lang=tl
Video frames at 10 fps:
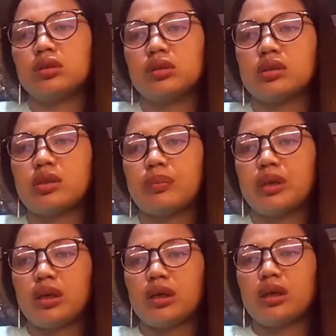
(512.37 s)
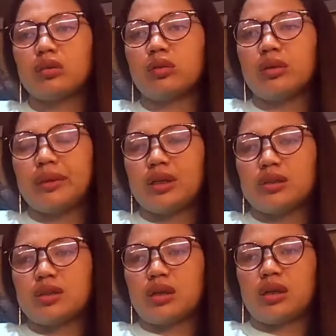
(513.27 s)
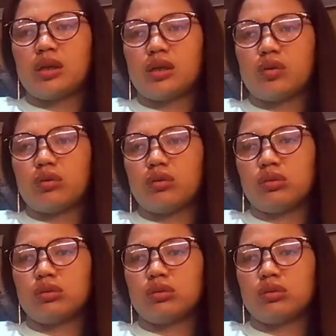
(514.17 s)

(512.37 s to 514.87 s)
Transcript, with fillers: Kasi pinaaral ko naman ang sarili ko.